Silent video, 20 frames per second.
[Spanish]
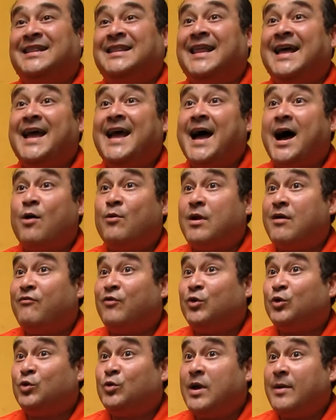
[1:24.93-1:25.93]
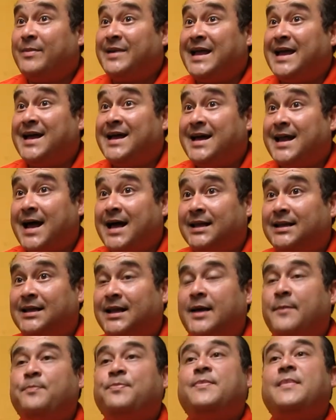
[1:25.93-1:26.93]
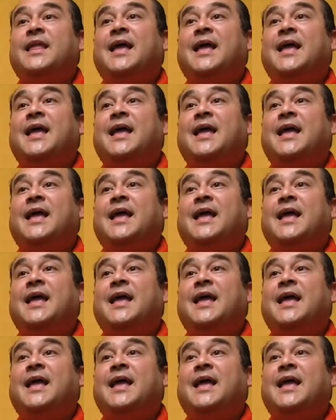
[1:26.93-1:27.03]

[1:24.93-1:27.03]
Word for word: deja una fortuna bien grande